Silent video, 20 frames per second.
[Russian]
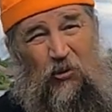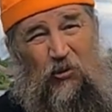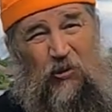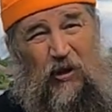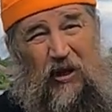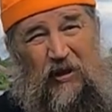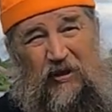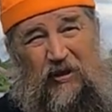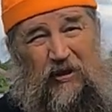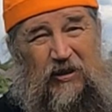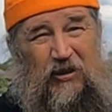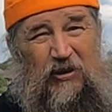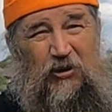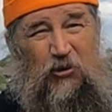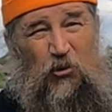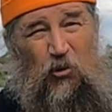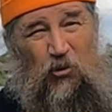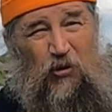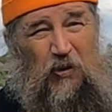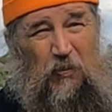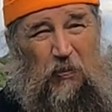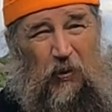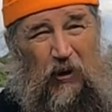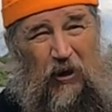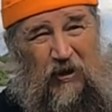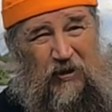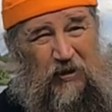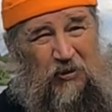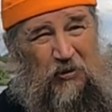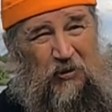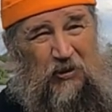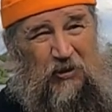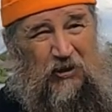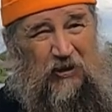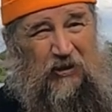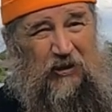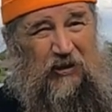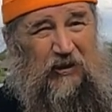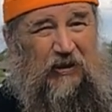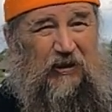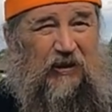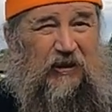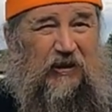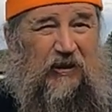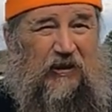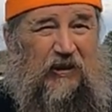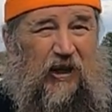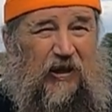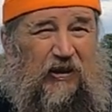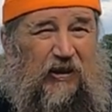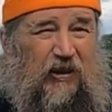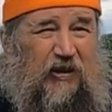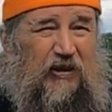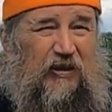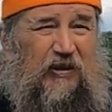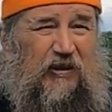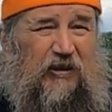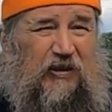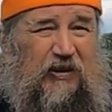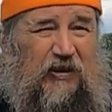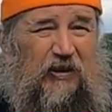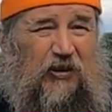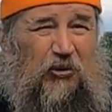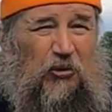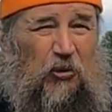у нас икона празднуется и какие